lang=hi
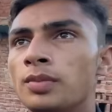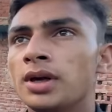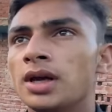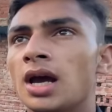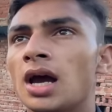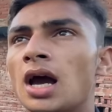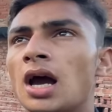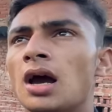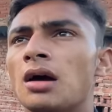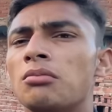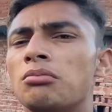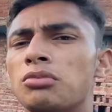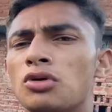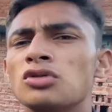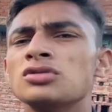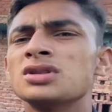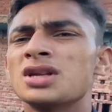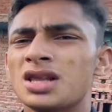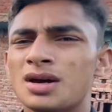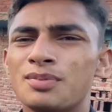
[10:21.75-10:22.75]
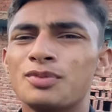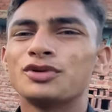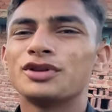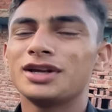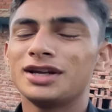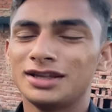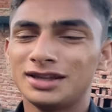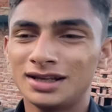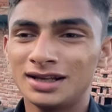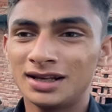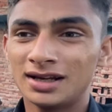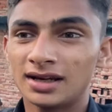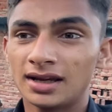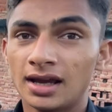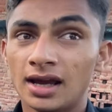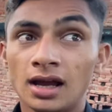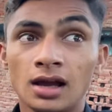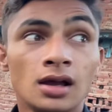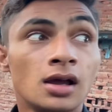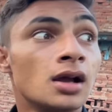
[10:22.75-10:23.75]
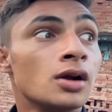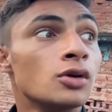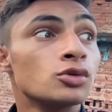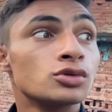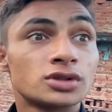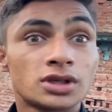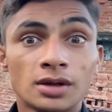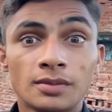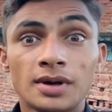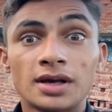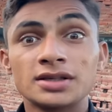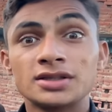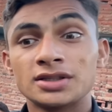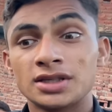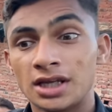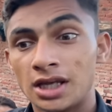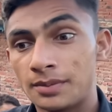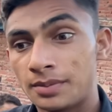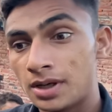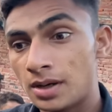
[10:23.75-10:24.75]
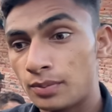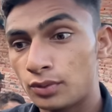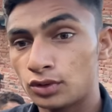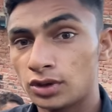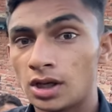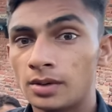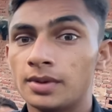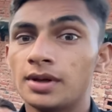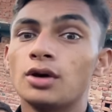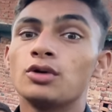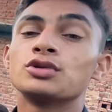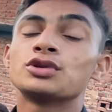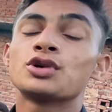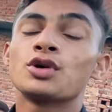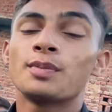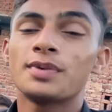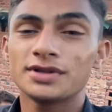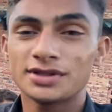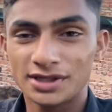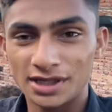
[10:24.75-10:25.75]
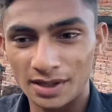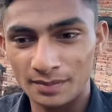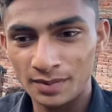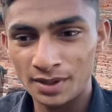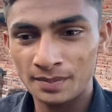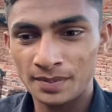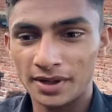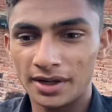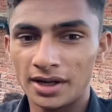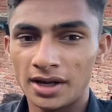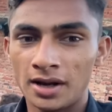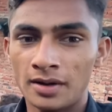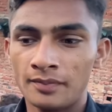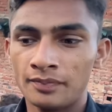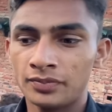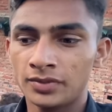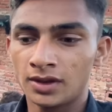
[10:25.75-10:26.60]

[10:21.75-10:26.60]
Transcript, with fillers: भी है बहुत ज़्यादा पौधे इधर लगे हैं उसके बाद सेब का पौधा भी है उसके ऊपर सेब भी पड़े हैं